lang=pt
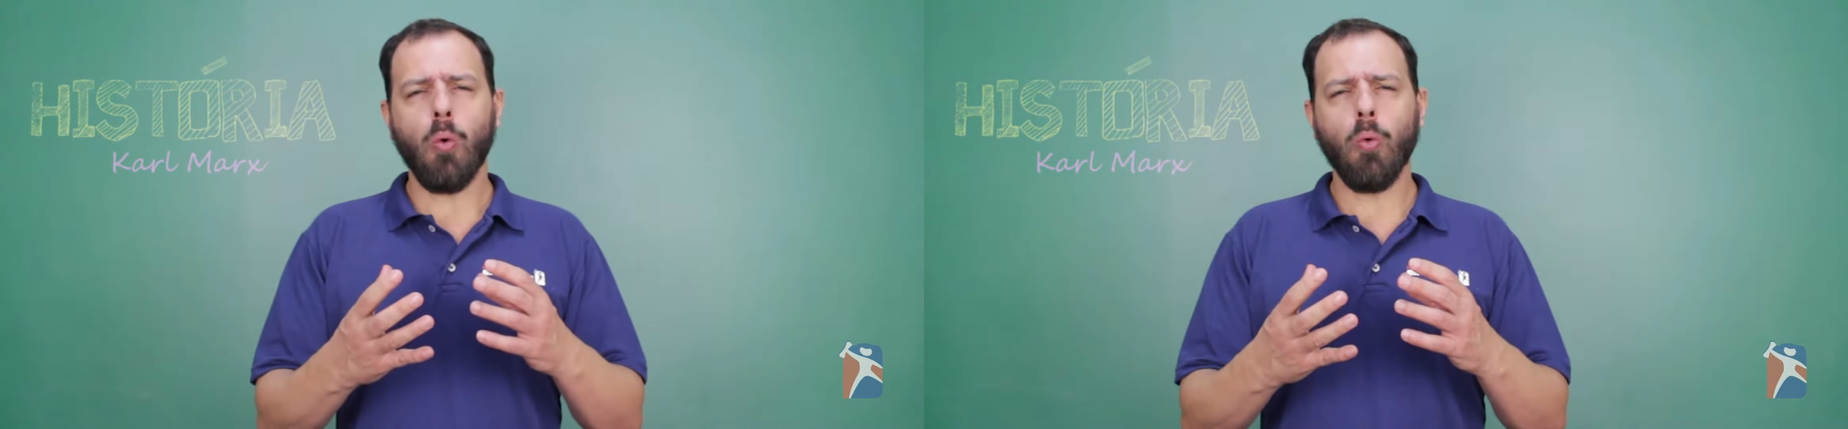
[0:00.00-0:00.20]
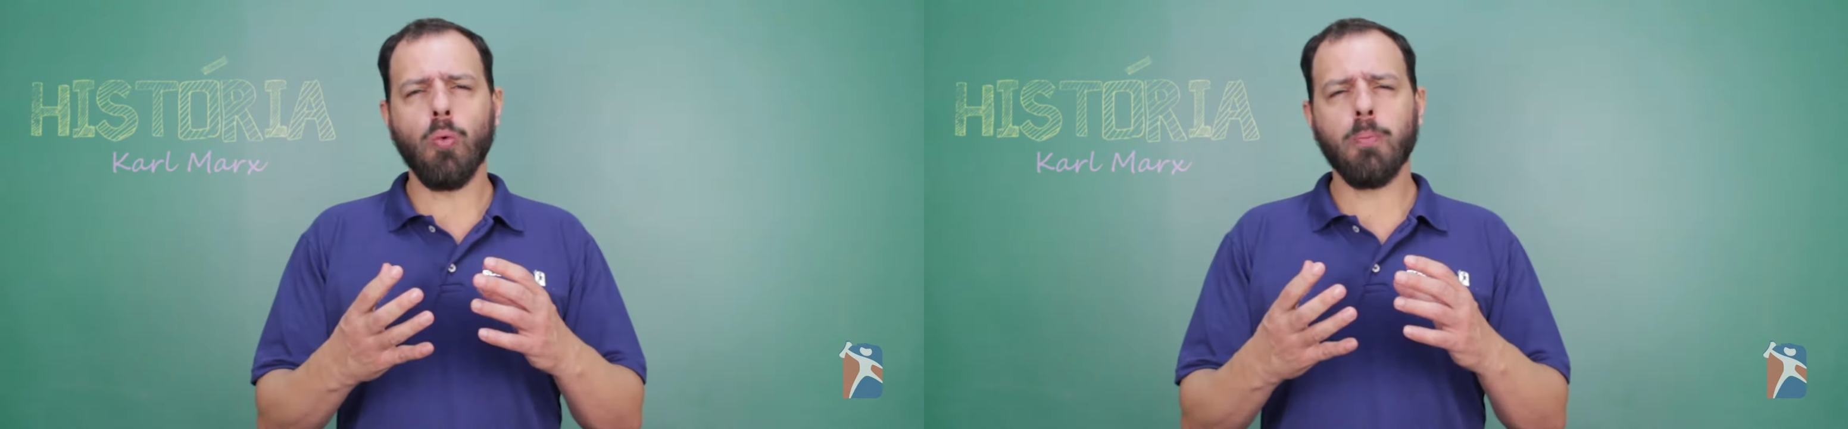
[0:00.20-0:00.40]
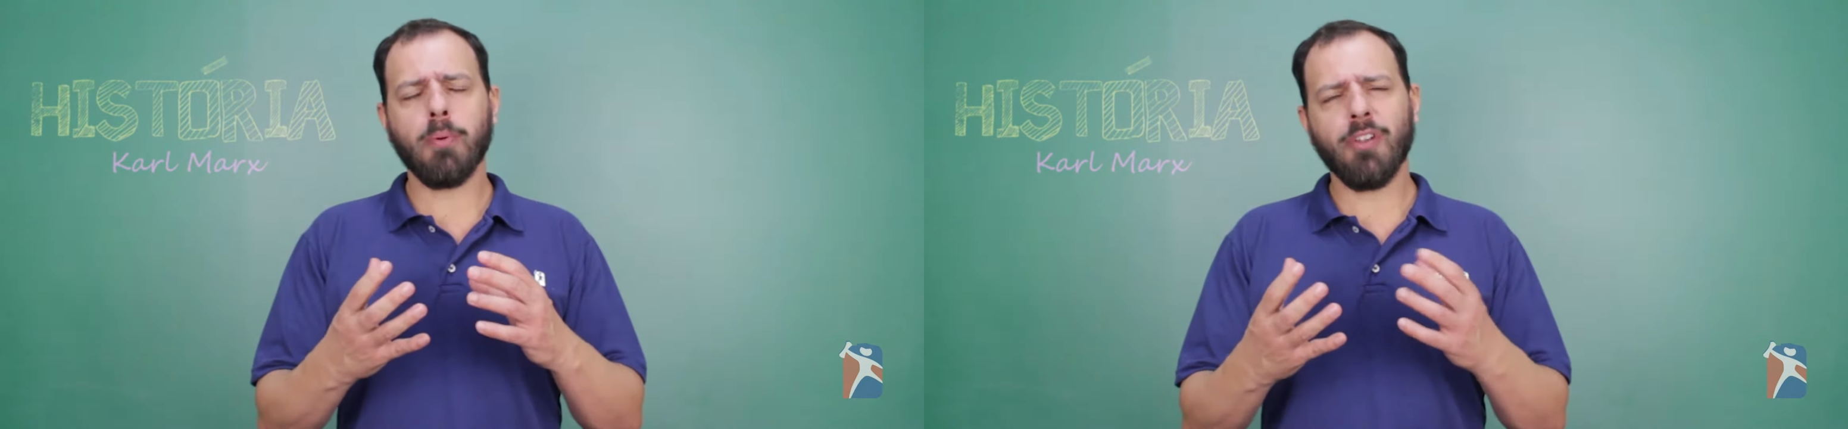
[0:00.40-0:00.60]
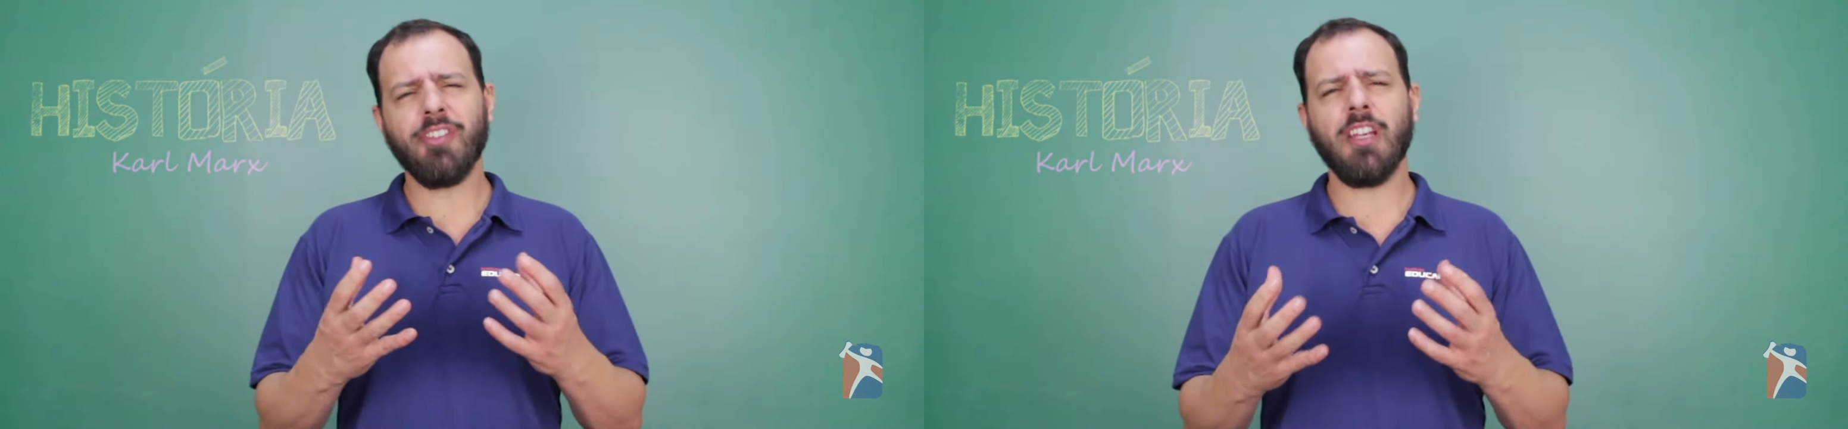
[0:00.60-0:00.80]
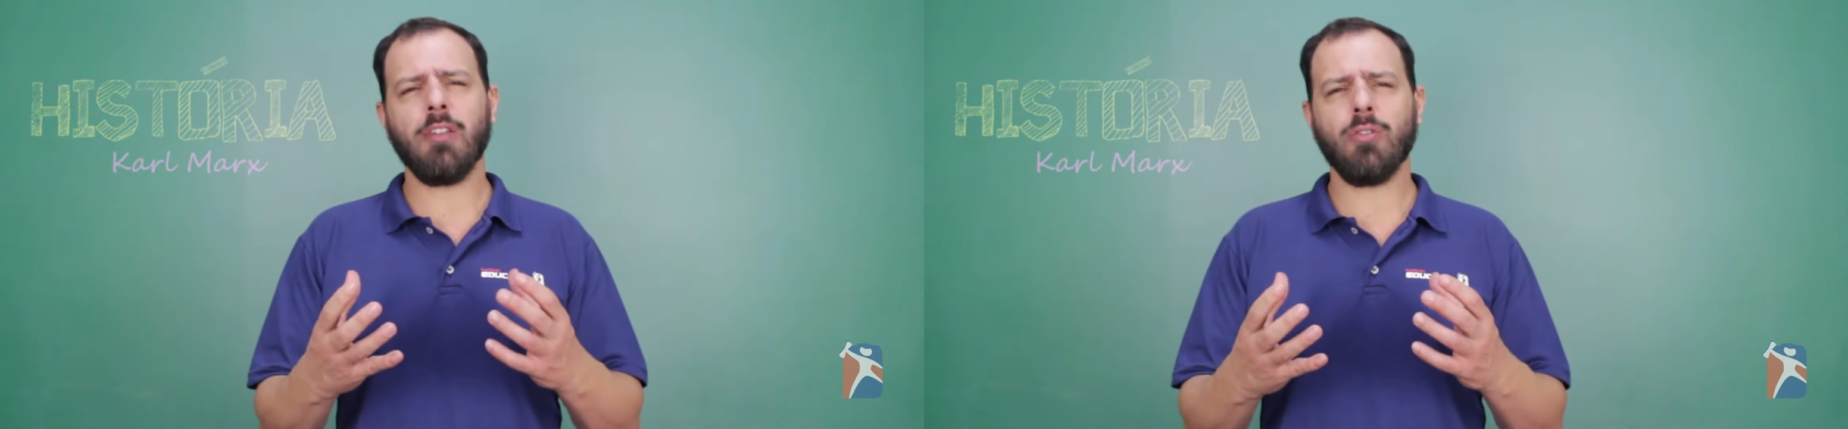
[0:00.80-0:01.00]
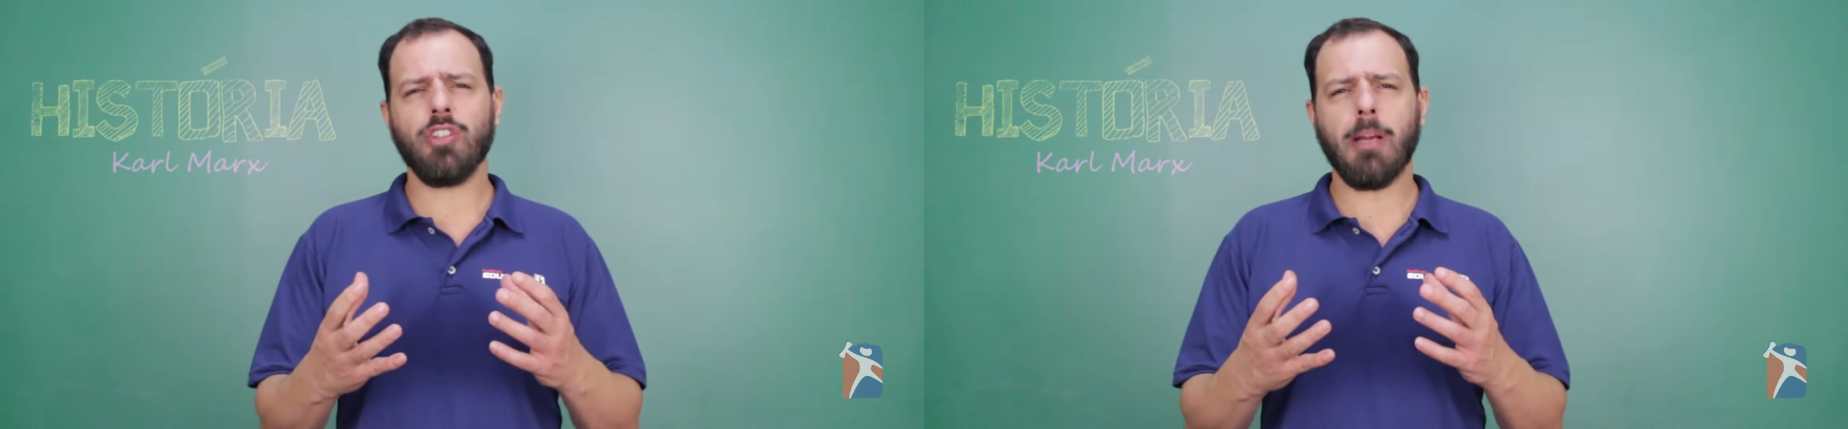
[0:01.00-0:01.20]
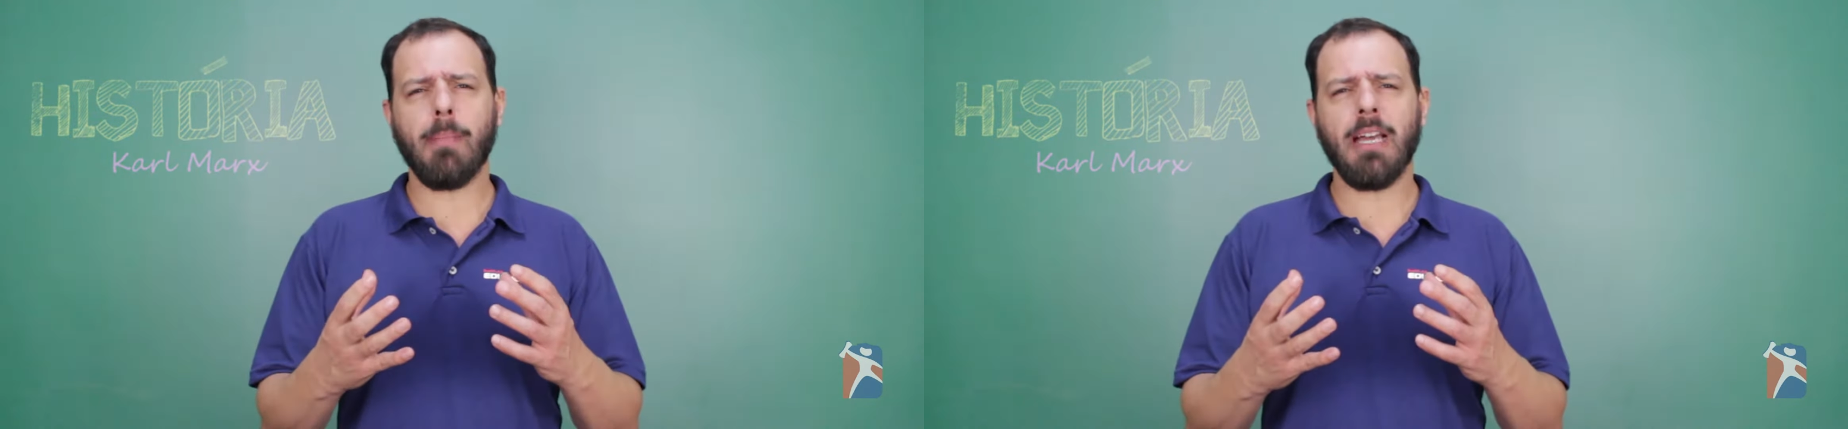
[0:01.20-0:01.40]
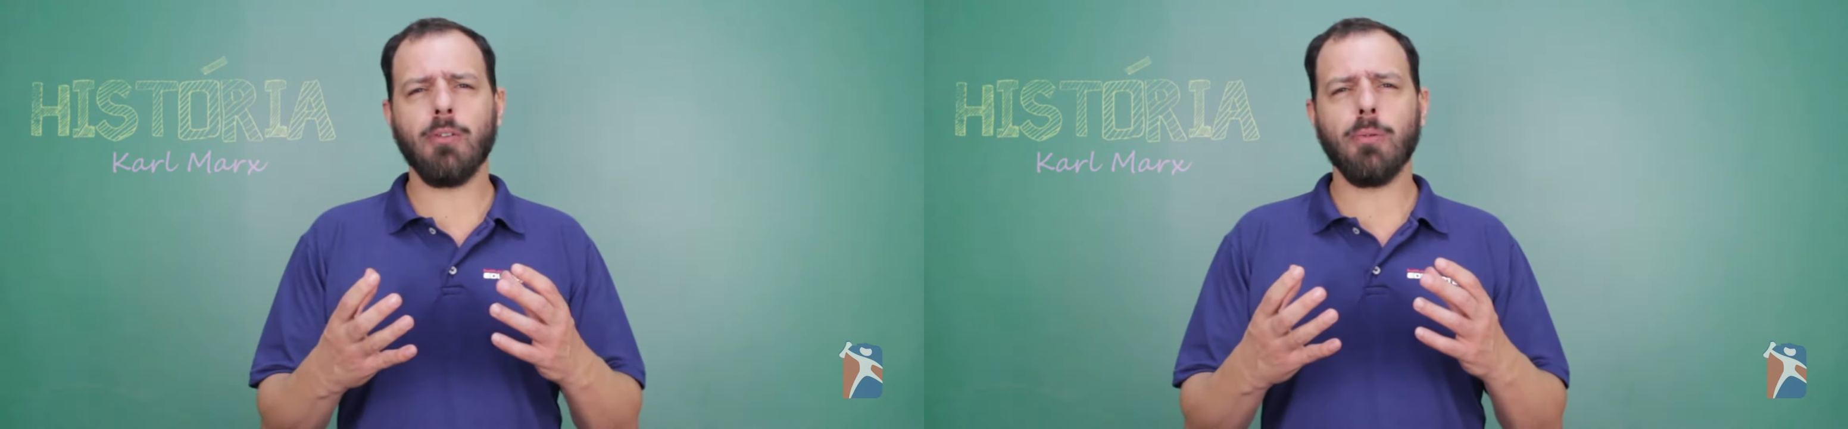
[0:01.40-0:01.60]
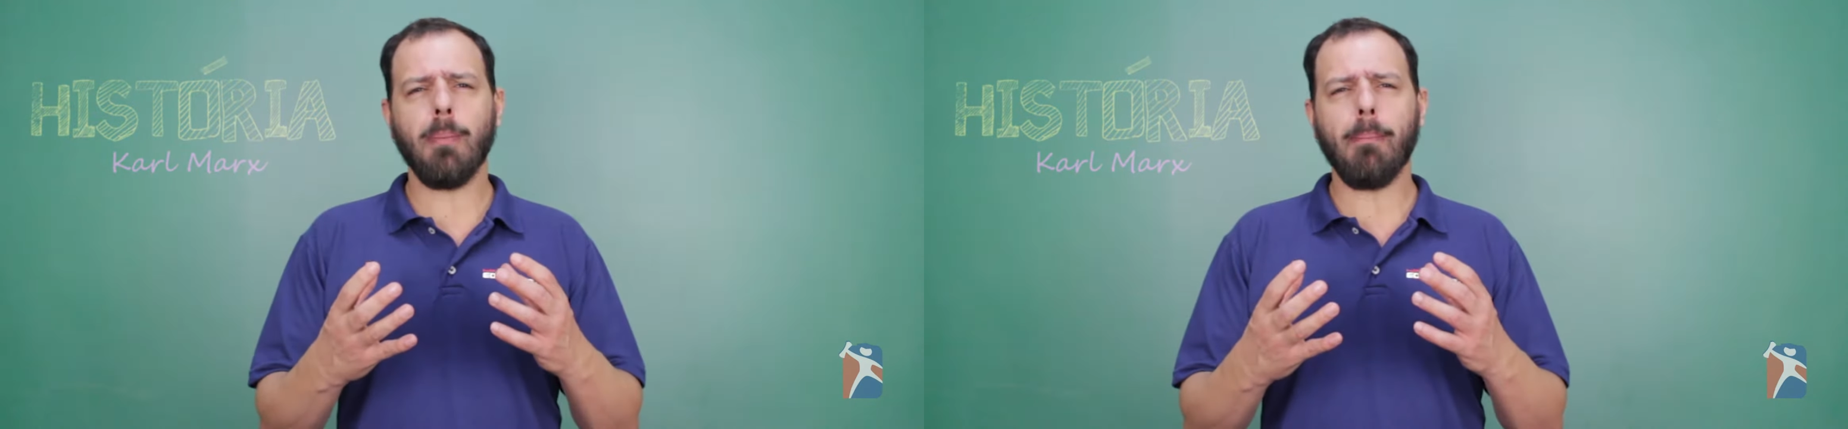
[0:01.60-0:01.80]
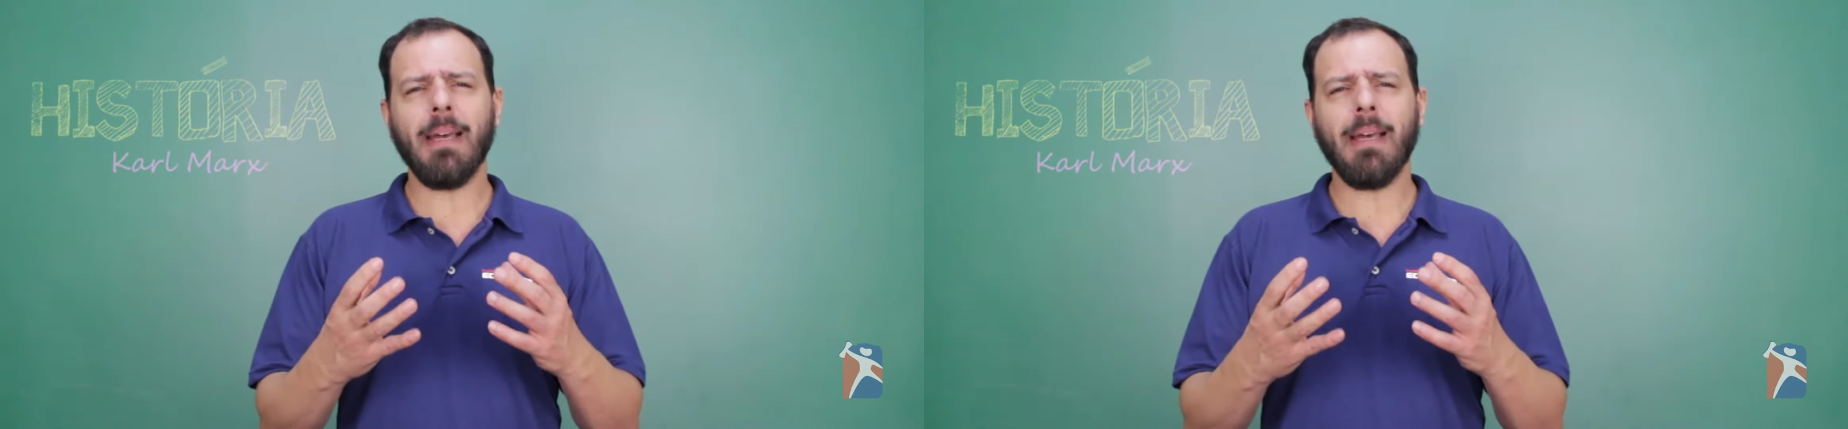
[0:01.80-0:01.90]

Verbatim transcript: um processo chamado